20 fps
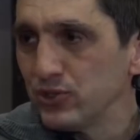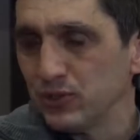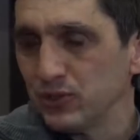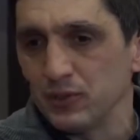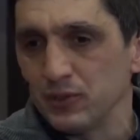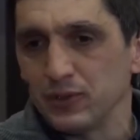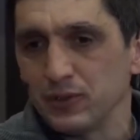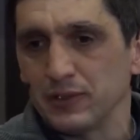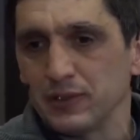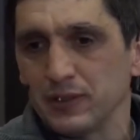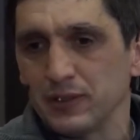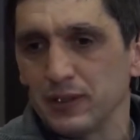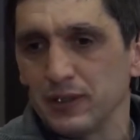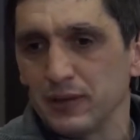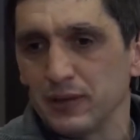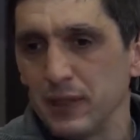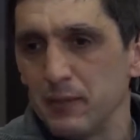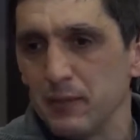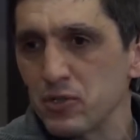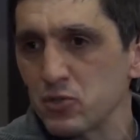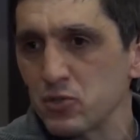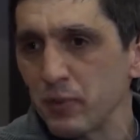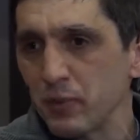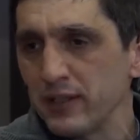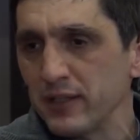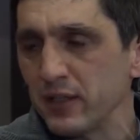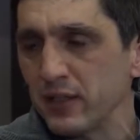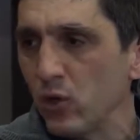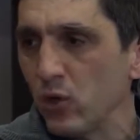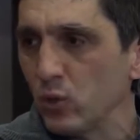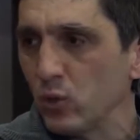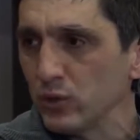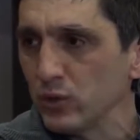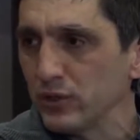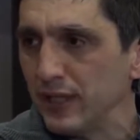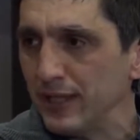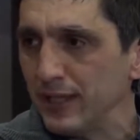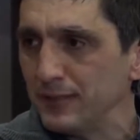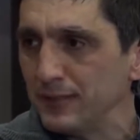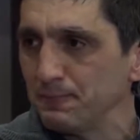und äh, dementsprechend dann auch
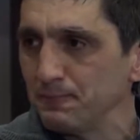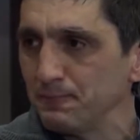urteilen.